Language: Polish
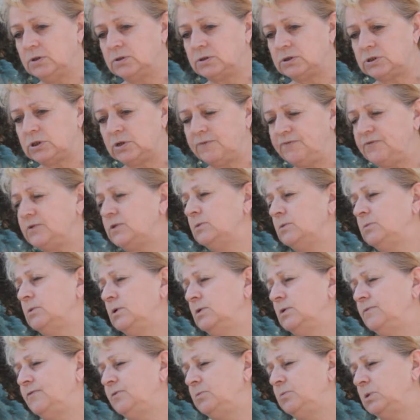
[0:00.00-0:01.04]
Ostrowidy
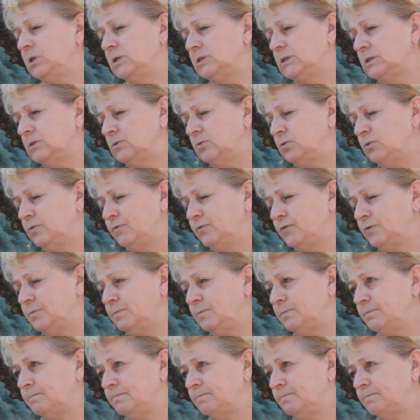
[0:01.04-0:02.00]
i w gminie Zagórów.